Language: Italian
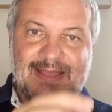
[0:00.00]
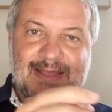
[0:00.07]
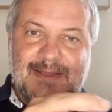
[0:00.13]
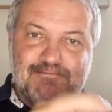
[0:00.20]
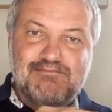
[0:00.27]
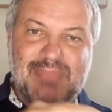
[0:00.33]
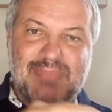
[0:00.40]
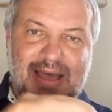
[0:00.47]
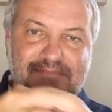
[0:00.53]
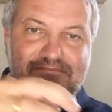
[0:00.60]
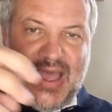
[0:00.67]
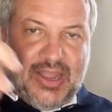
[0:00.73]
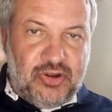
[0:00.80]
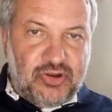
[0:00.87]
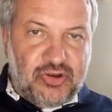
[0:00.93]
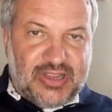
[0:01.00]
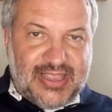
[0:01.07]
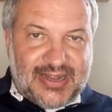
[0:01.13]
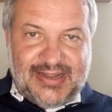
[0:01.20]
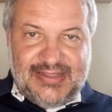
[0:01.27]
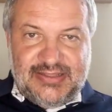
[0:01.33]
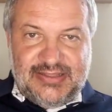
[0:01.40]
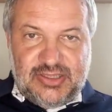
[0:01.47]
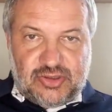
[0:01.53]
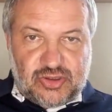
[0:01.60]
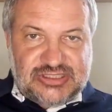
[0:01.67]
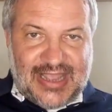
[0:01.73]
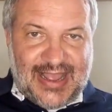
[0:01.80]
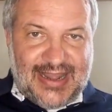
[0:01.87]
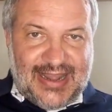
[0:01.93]
man mano che il reddito
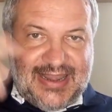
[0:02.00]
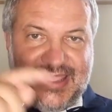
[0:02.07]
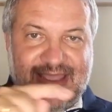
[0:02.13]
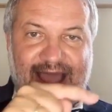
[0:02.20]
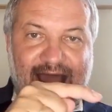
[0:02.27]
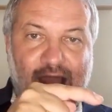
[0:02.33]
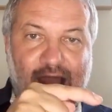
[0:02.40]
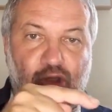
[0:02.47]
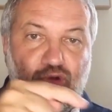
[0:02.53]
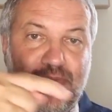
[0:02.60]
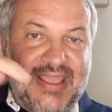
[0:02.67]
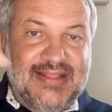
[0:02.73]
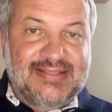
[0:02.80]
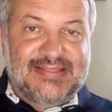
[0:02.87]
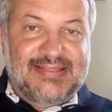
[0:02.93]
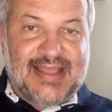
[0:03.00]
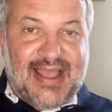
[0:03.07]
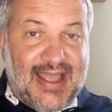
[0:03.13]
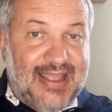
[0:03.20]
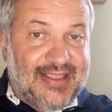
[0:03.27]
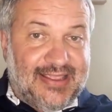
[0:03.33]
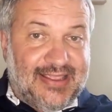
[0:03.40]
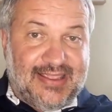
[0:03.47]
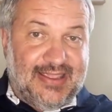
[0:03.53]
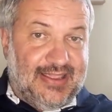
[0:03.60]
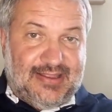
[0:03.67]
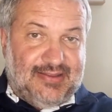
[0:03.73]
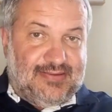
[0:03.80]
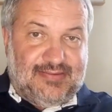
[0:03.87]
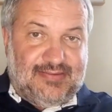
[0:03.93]
sale, aumenta
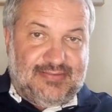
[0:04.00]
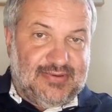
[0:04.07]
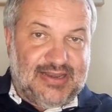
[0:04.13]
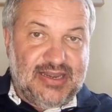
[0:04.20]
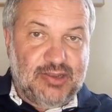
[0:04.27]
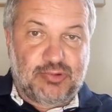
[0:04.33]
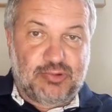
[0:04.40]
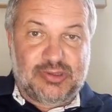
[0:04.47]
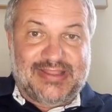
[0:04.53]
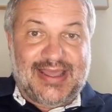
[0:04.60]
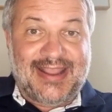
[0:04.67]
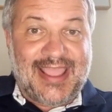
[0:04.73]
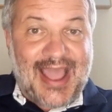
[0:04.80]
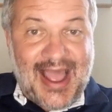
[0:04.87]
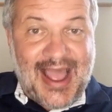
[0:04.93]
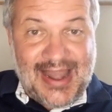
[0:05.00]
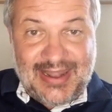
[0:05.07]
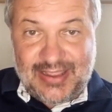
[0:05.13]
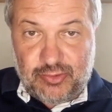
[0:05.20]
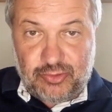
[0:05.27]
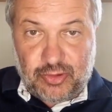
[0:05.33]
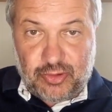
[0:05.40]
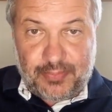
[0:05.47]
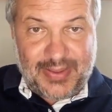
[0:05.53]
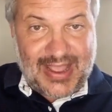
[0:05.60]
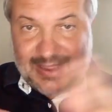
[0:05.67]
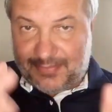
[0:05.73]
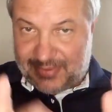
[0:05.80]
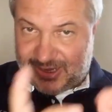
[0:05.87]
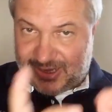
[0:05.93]
anche l'aliquota reale che uno
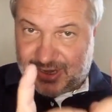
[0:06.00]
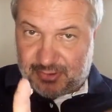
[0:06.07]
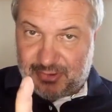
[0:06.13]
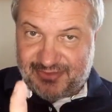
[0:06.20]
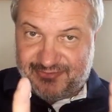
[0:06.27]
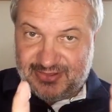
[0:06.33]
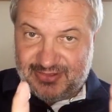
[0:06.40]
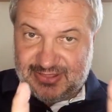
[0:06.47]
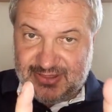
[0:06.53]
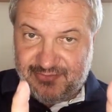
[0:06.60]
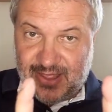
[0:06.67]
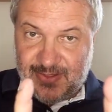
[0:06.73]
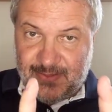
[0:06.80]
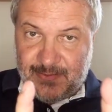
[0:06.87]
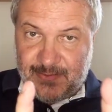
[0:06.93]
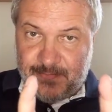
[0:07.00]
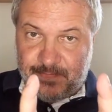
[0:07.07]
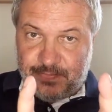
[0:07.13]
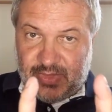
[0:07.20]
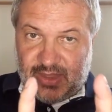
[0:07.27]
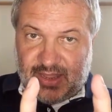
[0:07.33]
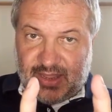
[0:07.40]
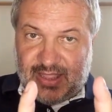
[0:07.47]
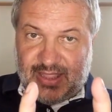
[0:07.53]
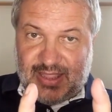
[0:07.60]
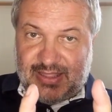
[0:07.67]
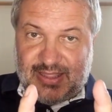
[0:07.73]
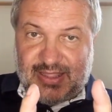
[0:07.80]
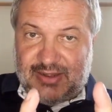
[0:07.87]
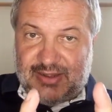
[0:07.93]
paga, perché quella effettiva
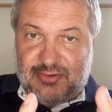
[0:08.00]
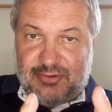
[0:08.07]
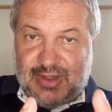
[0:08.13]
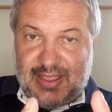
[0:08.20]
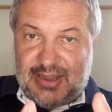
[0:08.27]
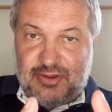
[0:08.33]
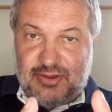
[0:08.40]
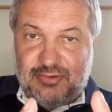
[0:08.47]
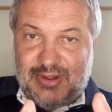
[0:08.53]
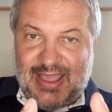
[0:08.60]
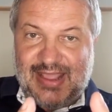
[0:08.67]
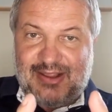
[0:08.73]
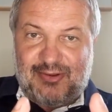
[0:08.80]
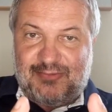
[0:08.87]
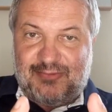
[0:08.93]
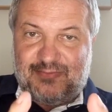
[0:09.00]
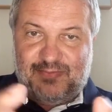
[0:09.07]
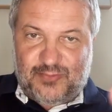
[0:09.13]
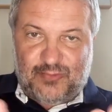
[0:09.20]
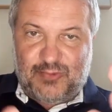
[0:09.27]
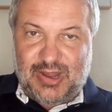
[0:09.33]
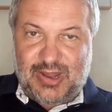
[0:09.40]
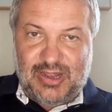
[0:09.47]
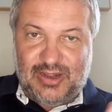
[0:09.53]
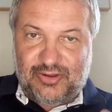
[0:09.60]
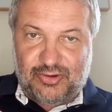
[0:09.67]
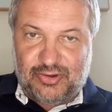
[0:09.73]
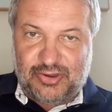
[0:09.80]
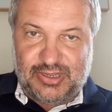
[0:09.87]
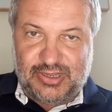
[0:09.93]
è, è, non, è, non, è,
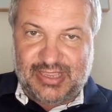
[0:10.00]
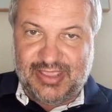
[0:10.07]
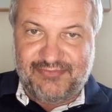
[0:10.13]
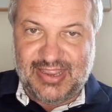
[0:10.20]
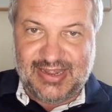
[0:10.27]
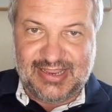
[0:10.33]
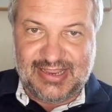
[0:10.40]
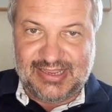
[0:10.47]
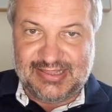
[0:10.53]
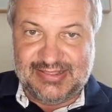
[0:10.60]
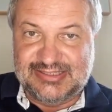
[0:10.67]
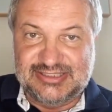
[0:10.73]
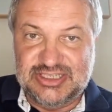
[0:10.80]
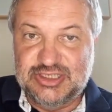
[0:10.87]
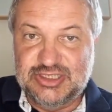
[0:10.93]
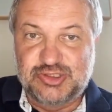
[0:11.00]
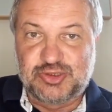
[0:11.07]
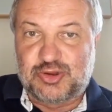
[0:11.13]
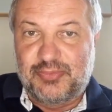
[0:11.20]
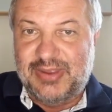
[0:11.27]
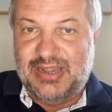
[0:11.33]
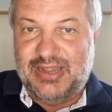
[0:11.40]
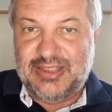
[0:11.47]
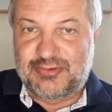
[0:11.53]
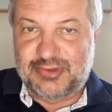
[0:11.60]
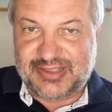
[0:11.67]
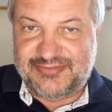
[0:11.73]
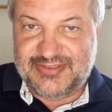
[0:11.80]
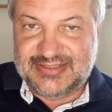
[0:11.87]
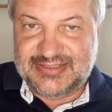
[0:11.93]
quello che viene deciso come
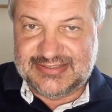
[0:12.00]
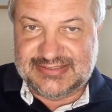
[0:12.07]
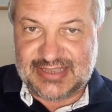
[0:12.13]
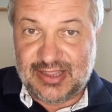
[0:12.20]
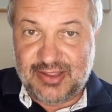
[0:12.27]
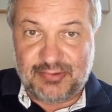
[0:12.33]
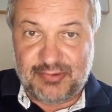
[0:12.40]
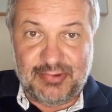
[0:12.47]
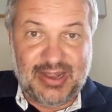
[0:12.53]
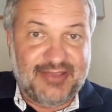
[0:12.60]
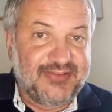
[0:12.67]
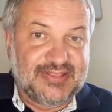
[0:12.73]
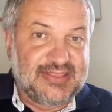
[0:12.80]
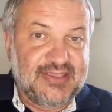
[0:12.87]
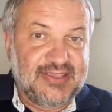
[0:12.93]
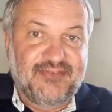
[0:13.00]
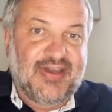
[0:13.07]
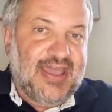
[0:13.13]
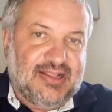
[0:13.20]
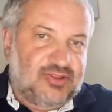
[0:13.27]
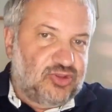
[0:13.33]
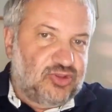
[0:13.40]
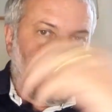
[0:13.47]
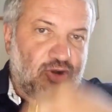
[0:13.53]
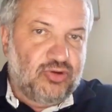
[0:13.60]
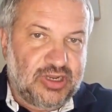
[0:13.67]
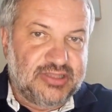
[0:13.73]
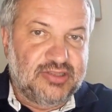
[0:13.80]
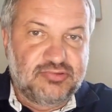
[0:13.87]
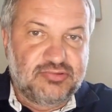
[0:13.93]
aliquota fissa, quella effettiva è
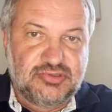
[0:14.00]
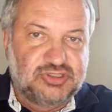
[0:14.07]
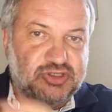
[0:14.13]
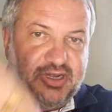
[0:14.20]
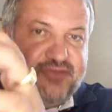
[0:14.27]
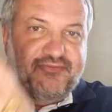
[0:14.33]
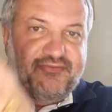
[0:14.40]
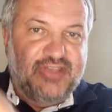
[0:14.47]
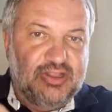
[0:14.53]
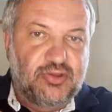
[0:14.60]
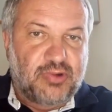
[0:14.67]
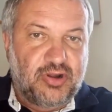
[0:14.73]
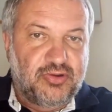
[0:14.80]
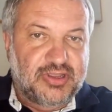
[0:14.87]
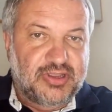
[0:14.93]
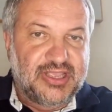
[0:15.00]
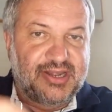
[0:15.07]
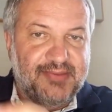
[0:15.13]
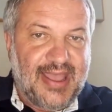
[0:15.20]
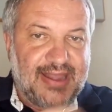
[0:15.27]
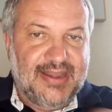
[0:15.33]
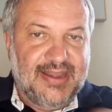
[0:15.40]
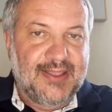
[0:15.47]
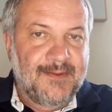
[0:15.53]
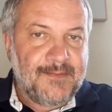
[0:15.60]
tolgo la deduzione, vedo quello che rimane,